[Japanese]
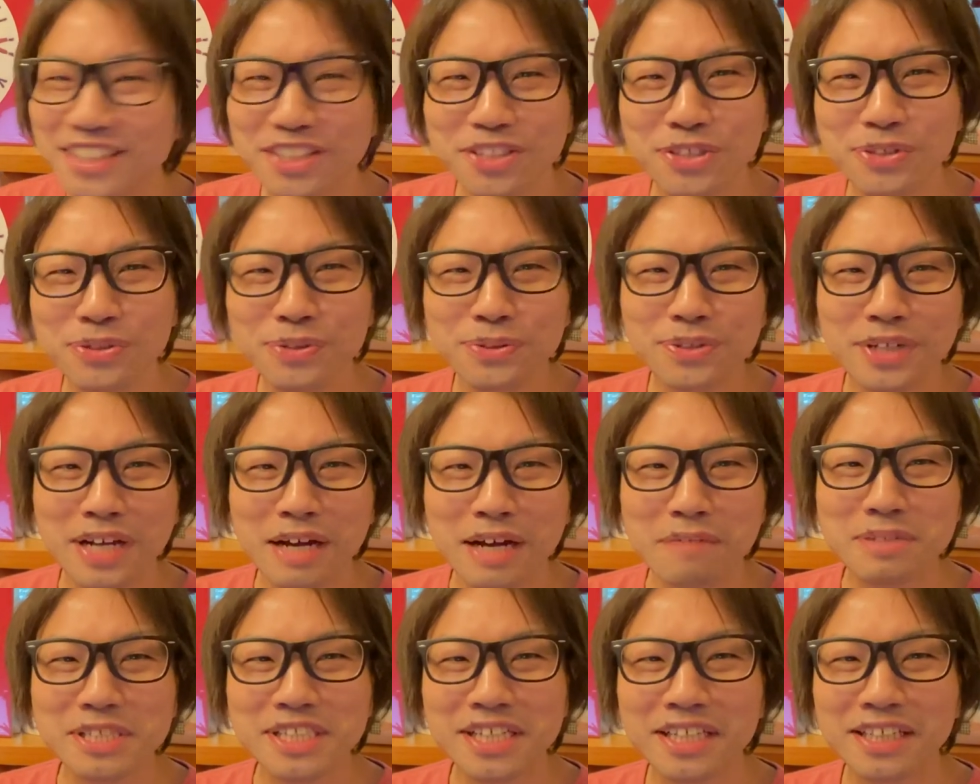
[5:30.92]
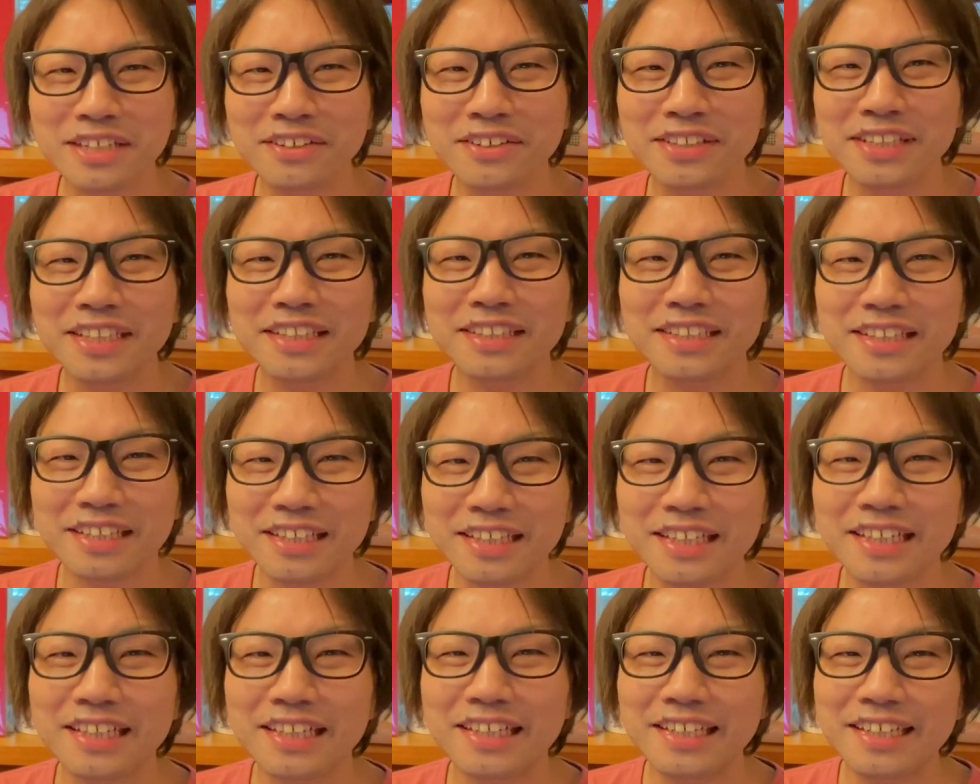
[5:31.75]
旧かみさん側だった
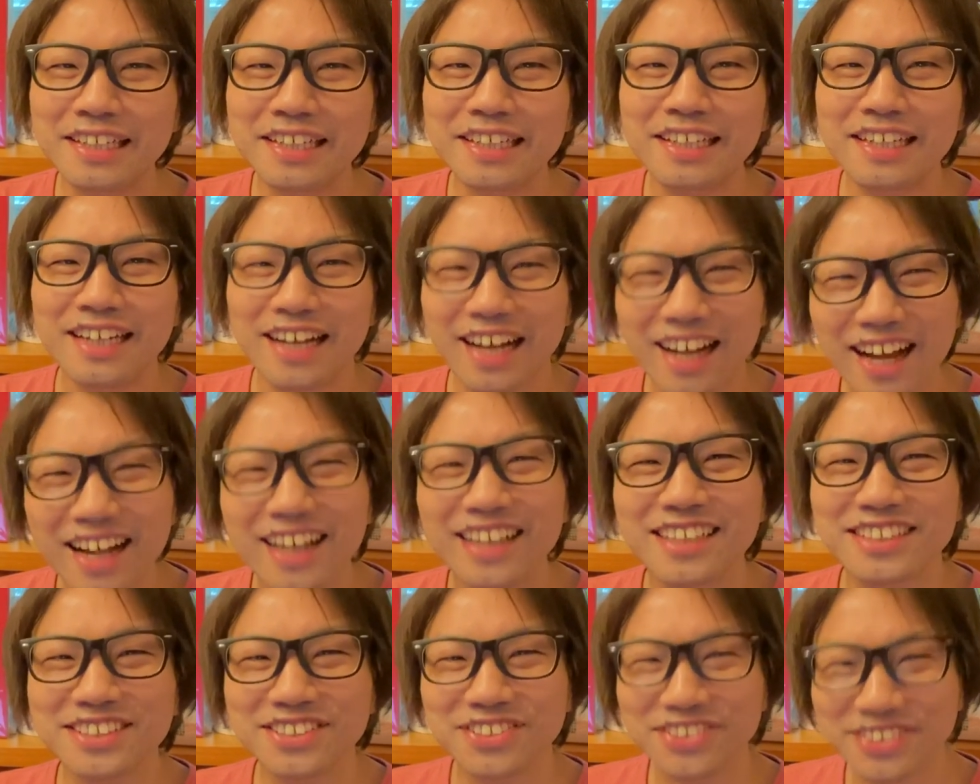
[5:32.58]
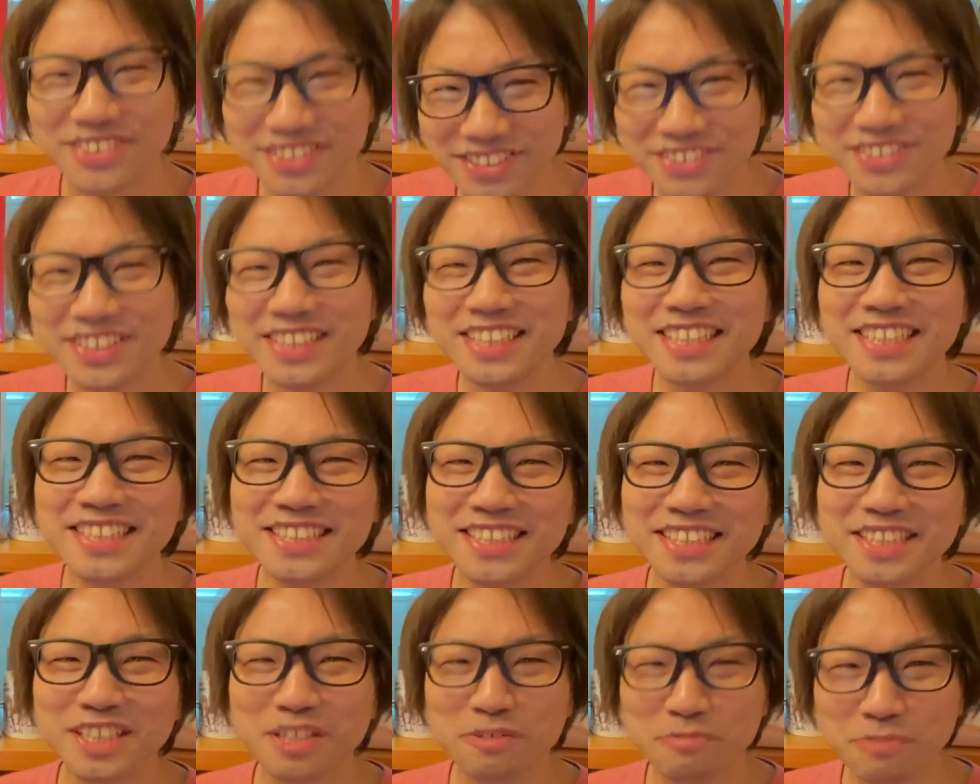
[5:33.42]
ら、あ、そ、そんな感じ
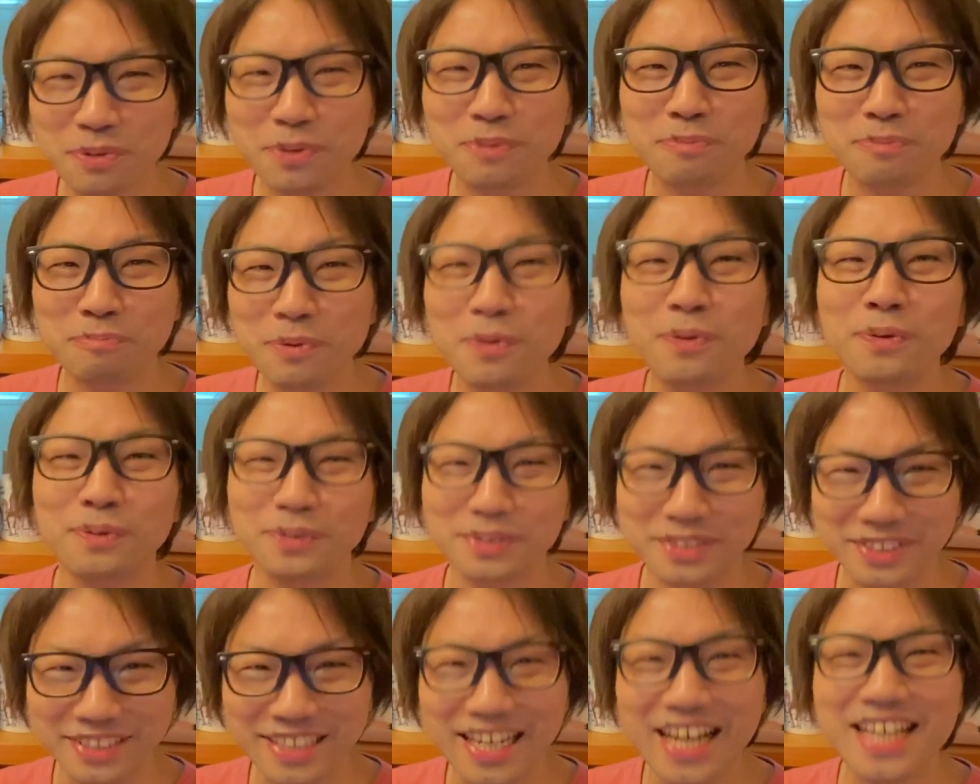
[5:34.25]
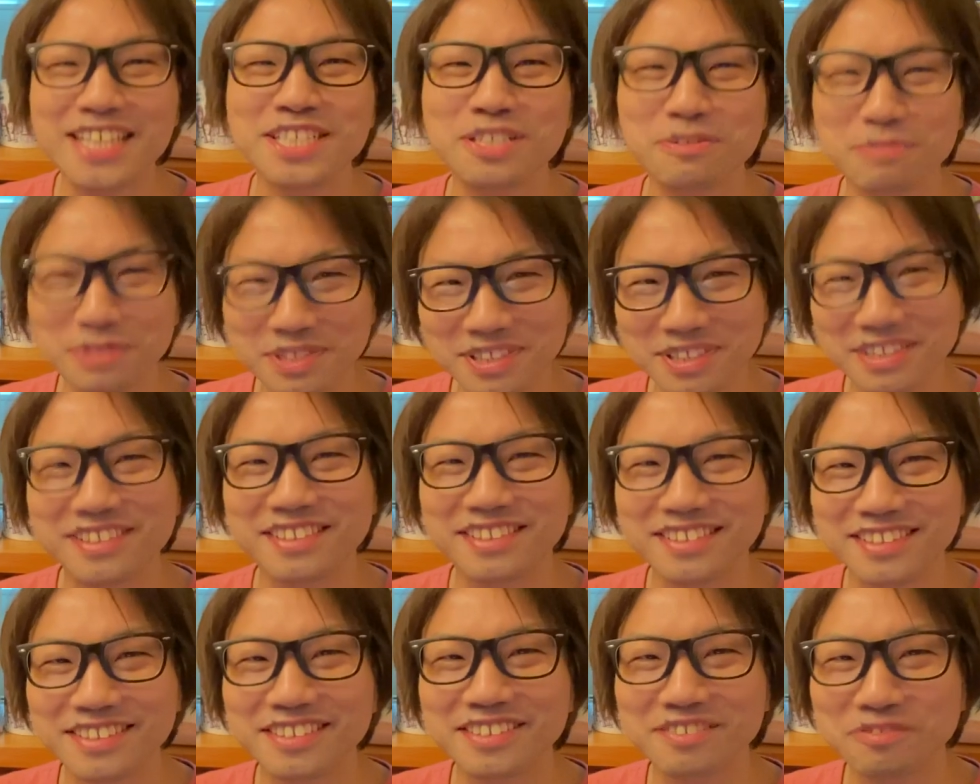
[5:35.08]
だったらもう、もう大丈夫っす。
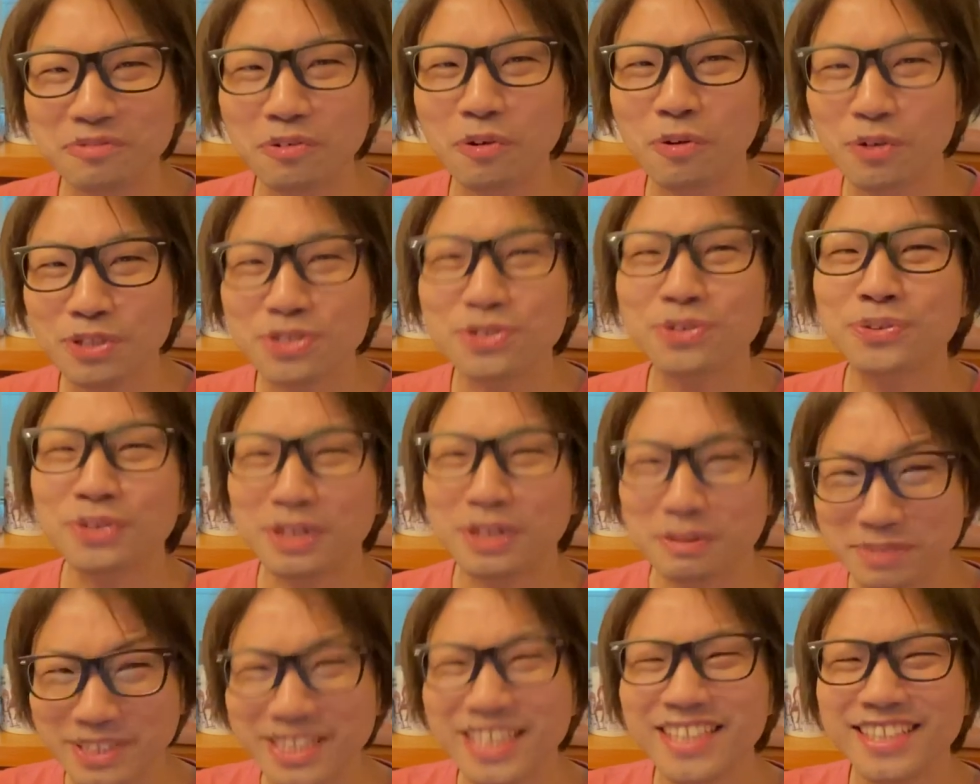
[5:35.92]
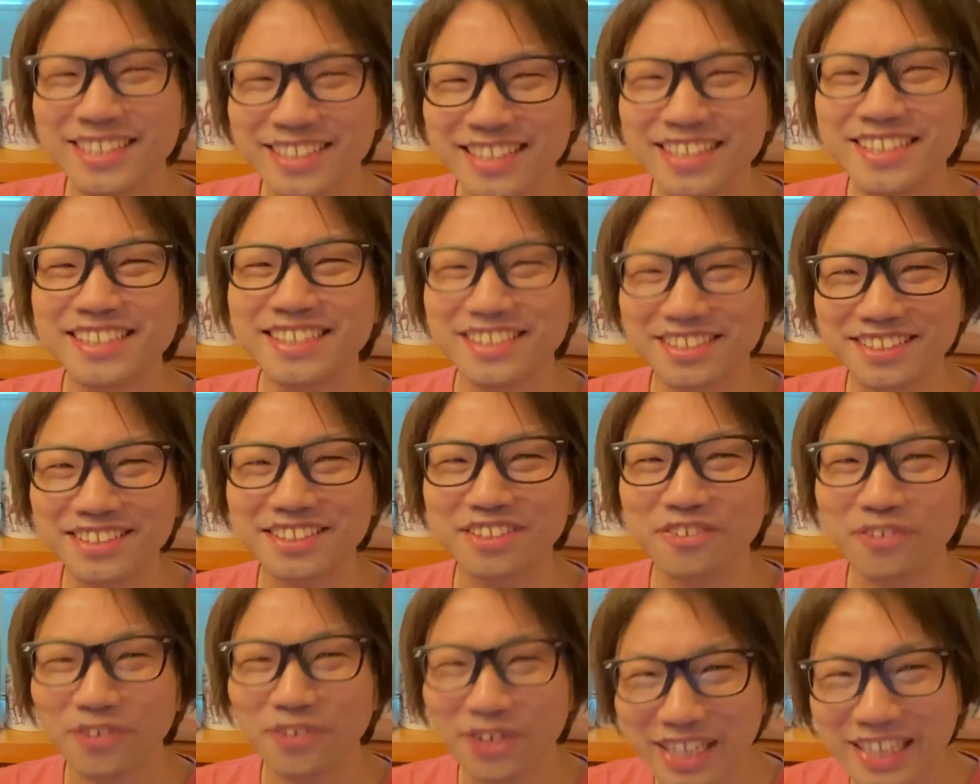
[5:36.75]
交渉とかも全然いいっす。
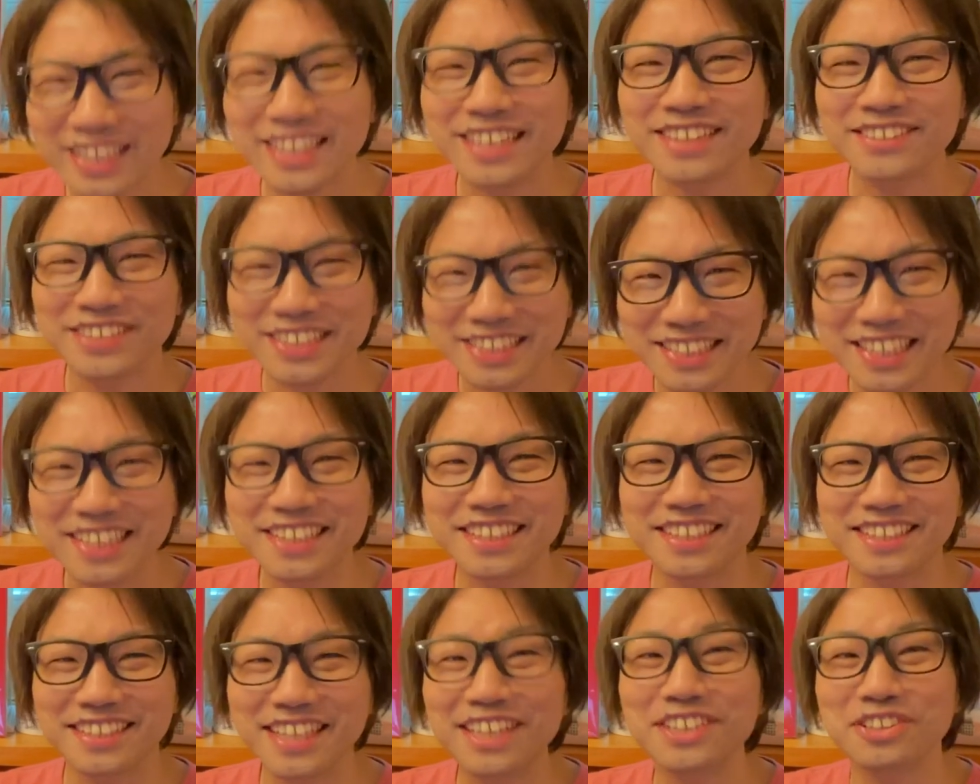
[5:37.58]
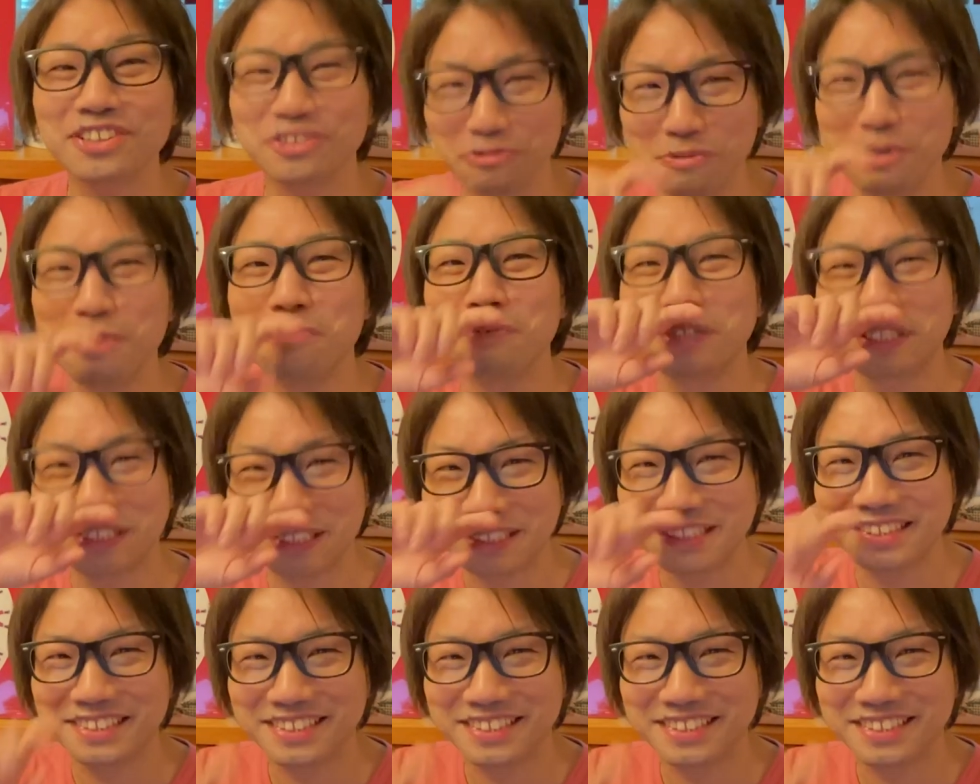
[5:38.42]
お金でくださいってなると思います。